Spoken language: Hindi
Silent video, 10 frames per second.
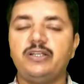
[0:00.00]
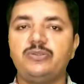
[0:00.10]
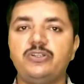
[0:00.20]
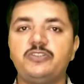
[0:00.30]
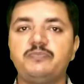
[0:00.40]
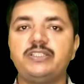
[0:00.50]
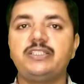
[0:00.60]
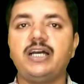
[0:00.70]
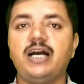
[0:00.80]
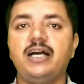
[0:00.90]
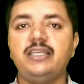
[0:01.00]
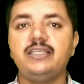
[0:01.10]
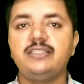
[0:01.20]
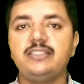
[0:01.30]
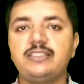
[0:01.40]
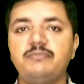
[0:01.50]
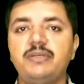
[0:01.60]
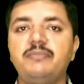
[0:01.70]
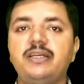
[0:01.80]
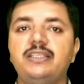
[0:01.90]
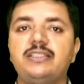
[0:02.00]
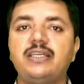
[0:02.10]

बात को स्पष्ट कहा है कि दिसंबर महीने